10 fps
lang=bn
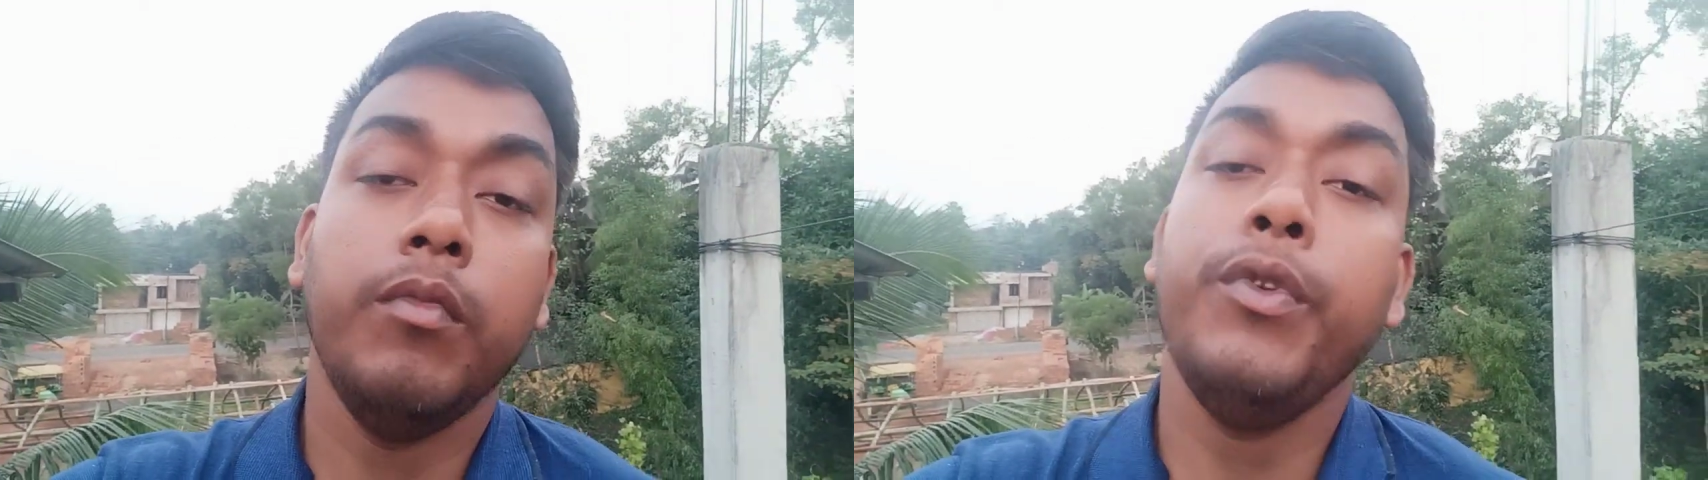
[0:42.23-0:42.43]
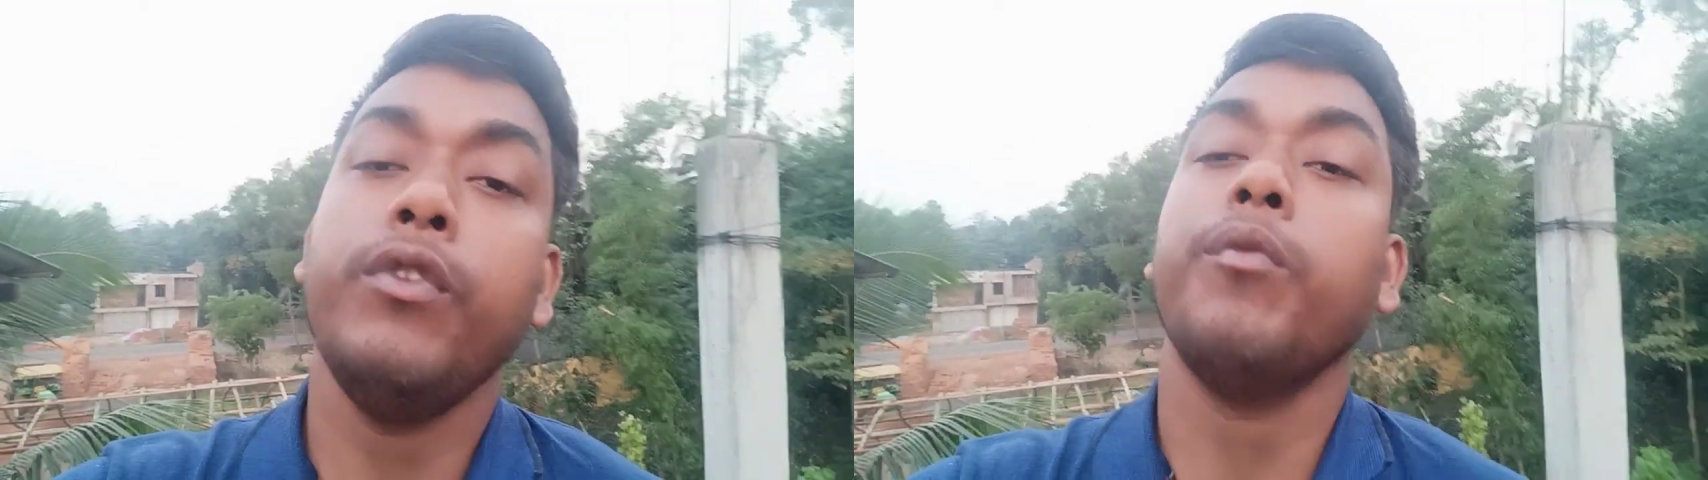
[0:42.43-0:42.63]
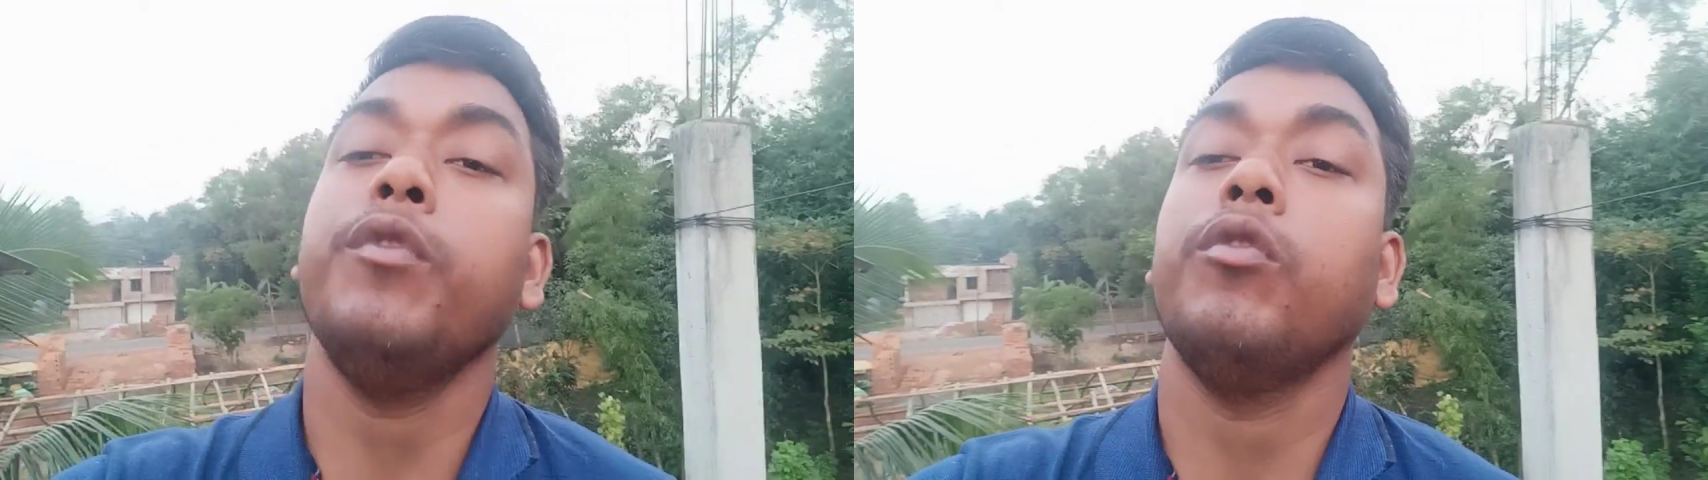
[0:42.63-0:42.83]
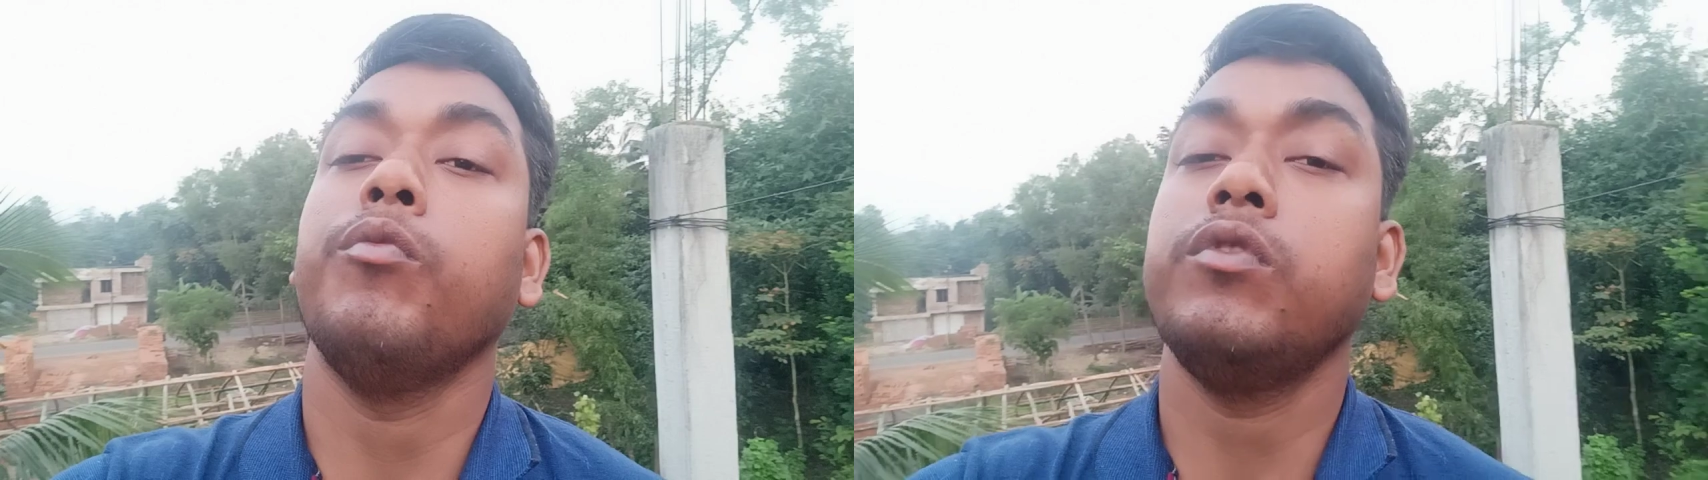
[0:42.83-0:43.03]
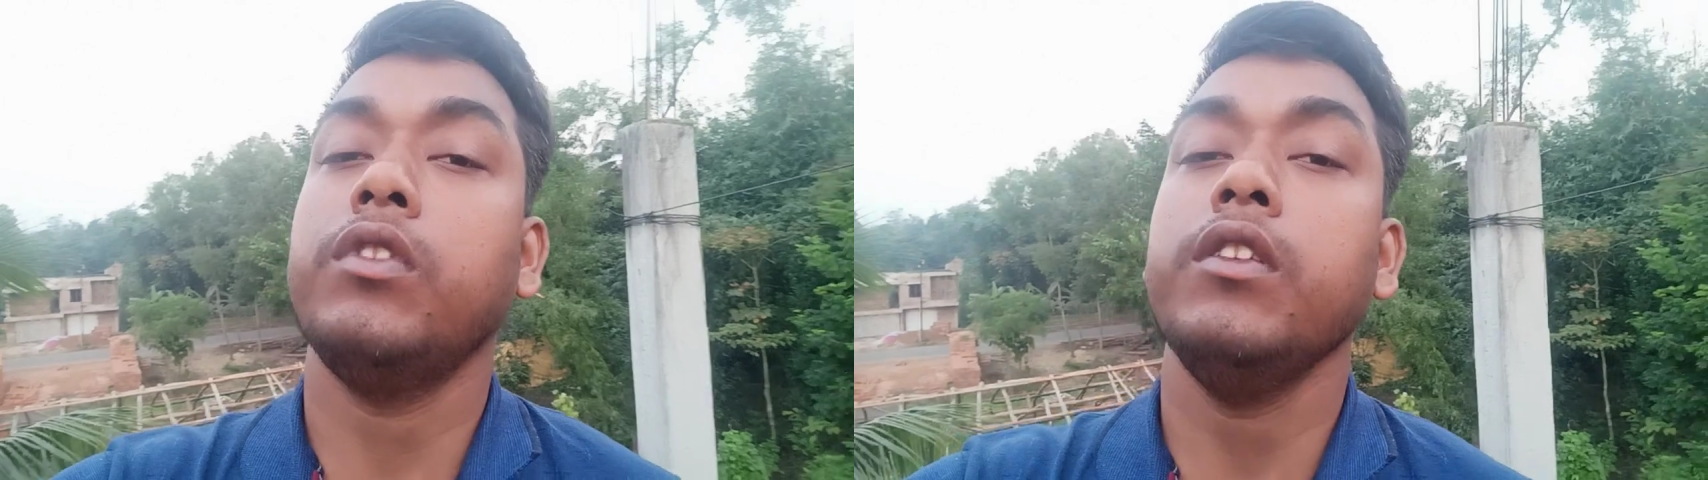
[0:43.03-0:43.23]
বিভিন্ন রকমের
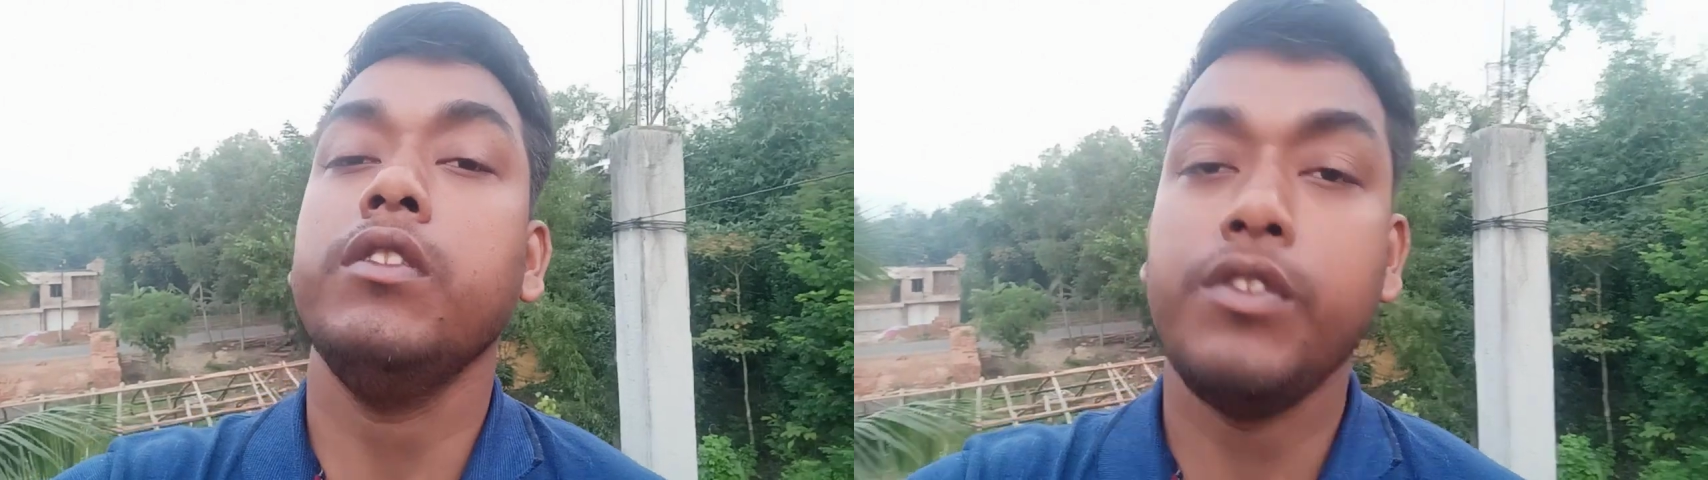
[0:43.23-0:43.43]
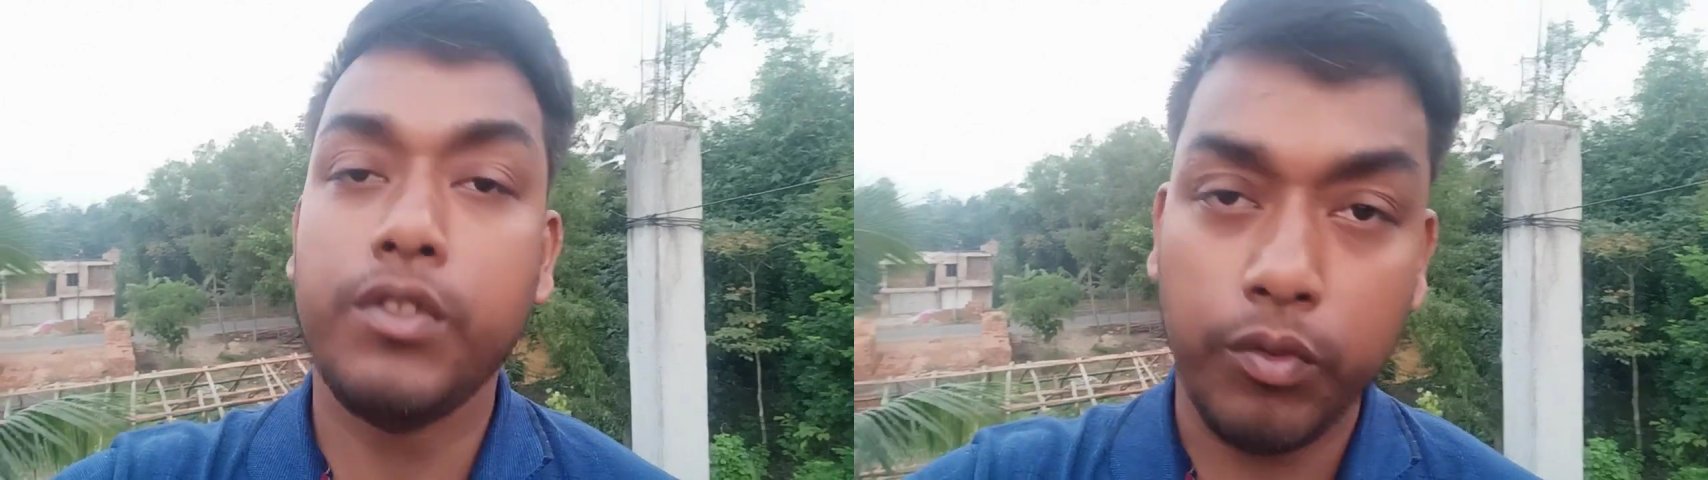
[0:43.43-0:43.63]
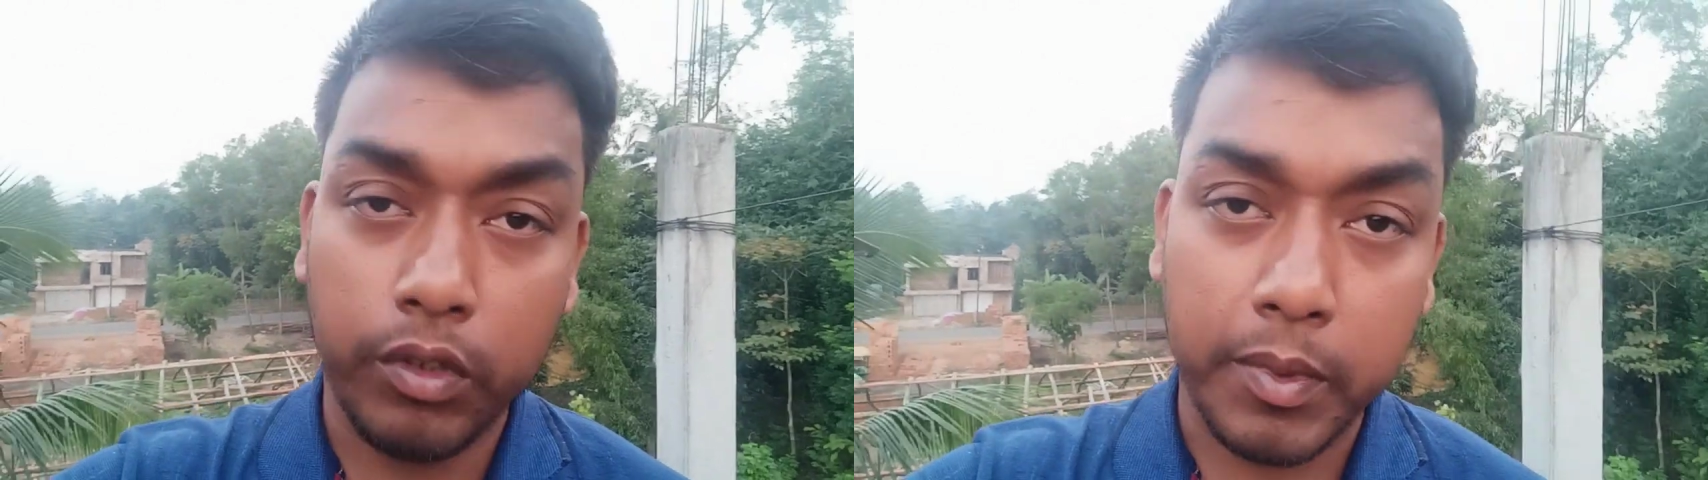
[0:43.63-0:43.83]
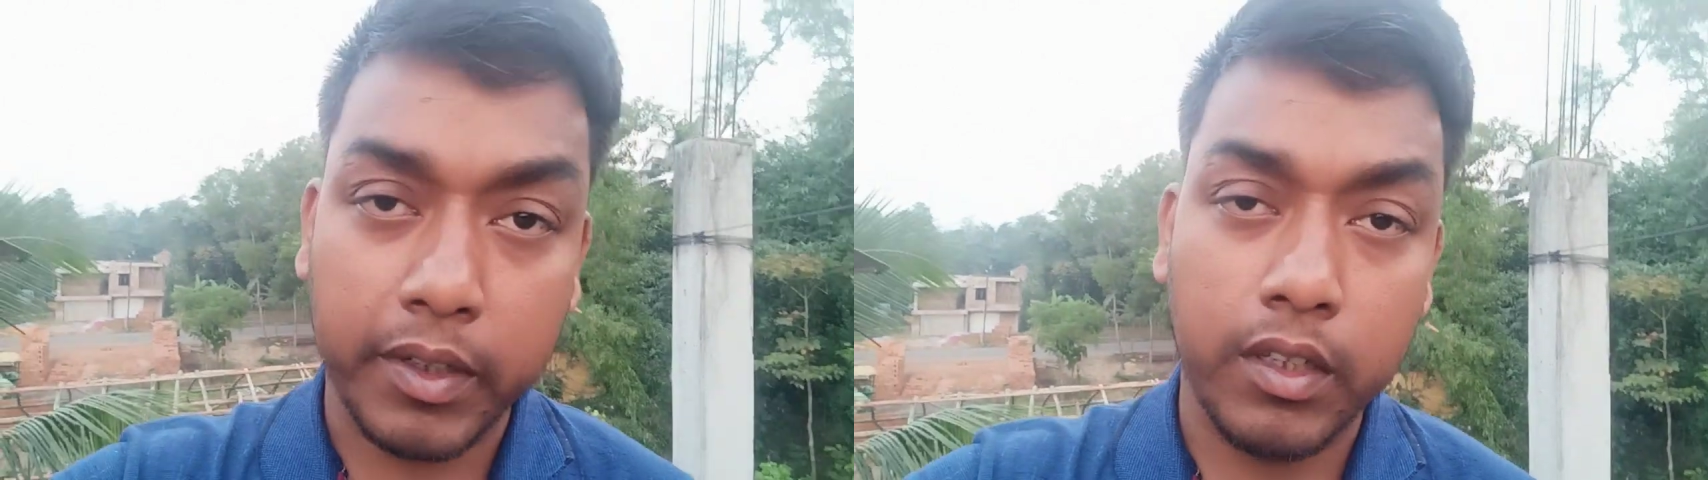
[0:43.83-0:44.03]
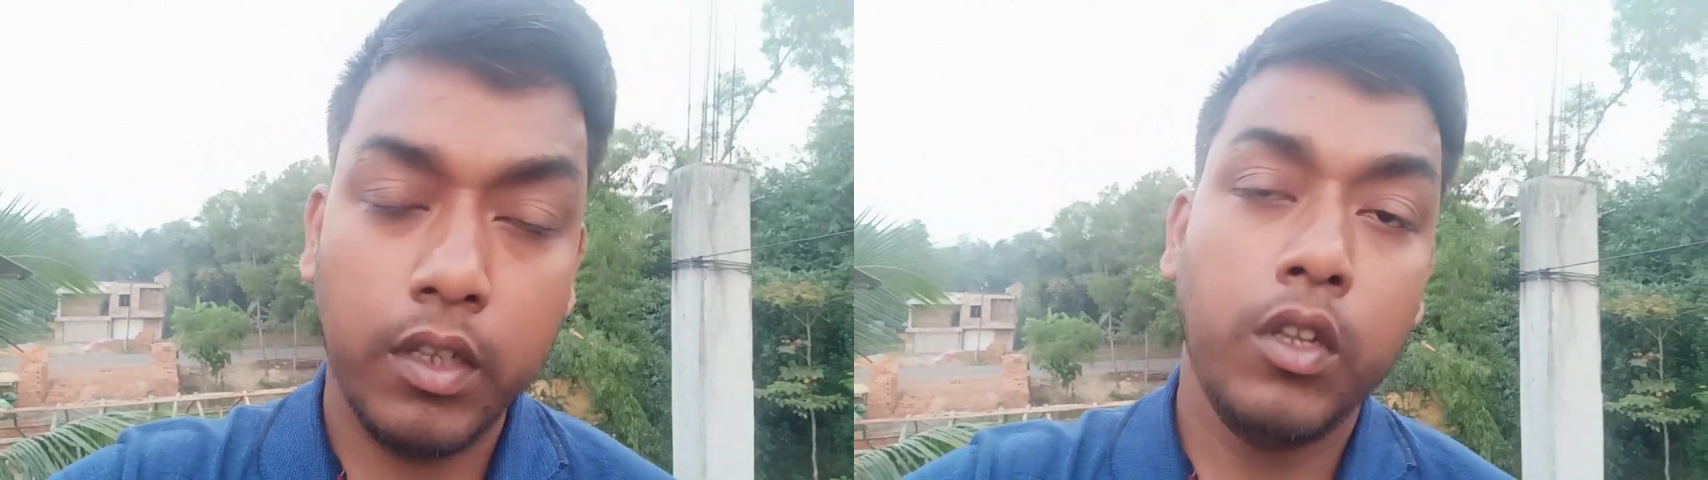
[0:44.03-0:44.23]
সমস্যা সৃষ্টি হতে
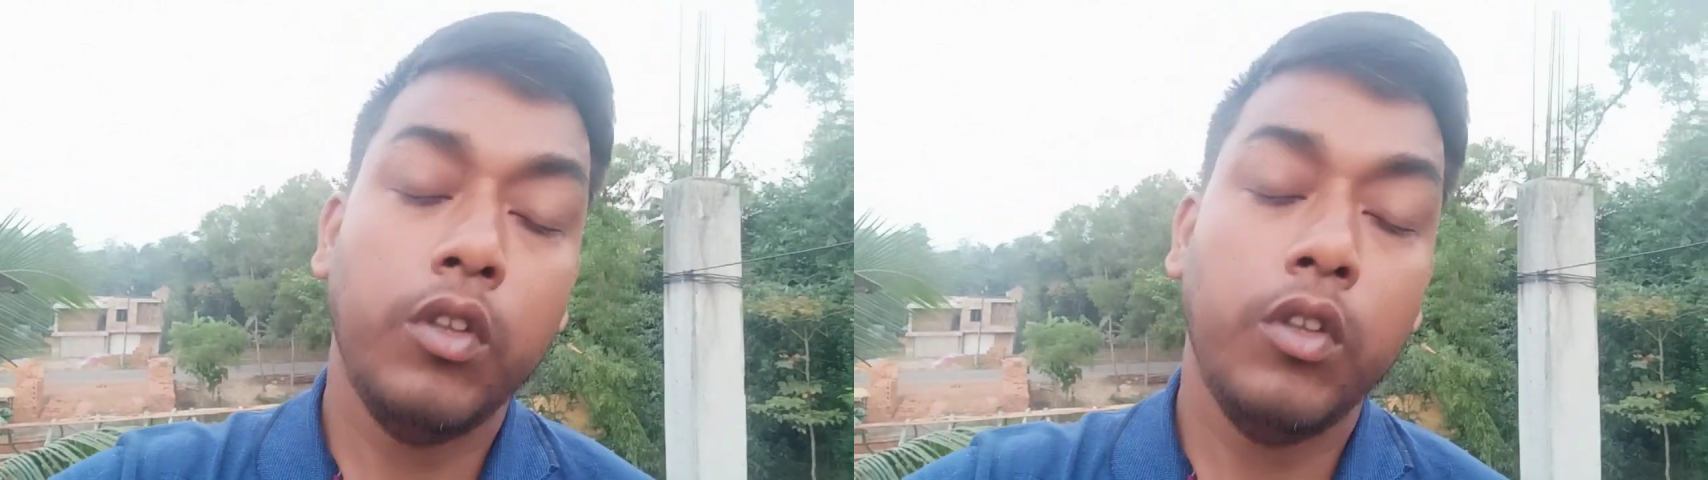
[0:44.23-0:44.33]
পারে